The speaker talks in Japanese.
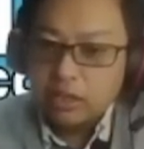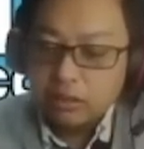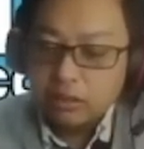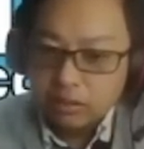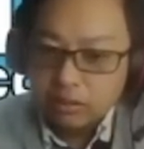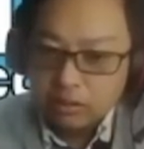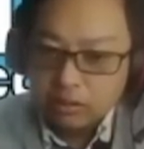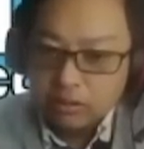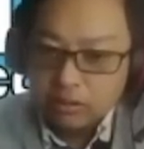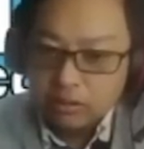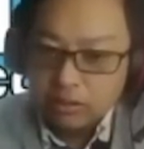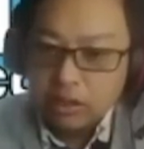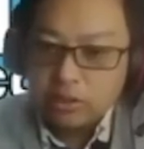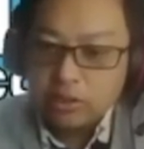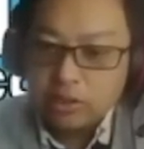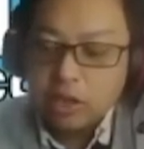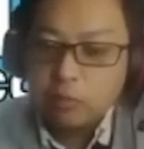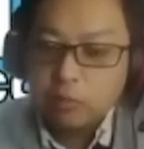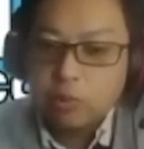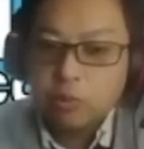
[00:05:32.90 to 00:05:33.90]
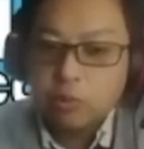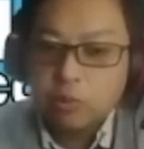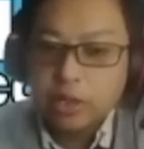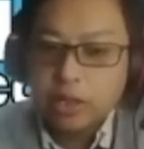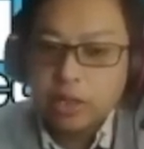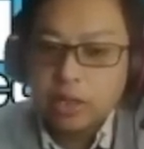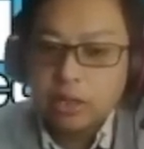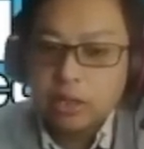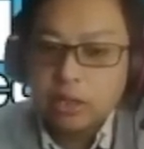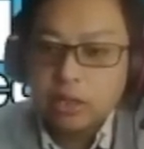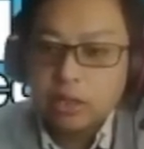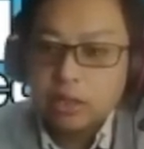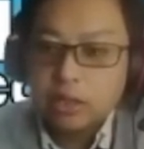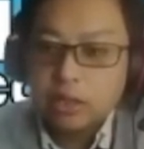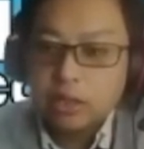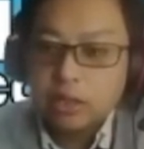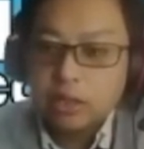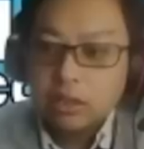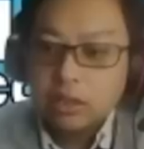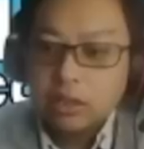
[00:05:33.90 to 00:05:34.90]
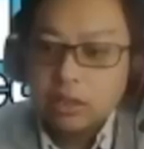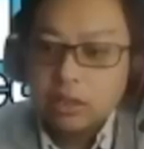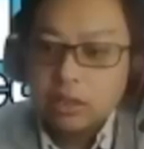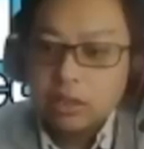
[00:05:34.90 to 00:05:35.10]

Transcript: んしかもこれから。そし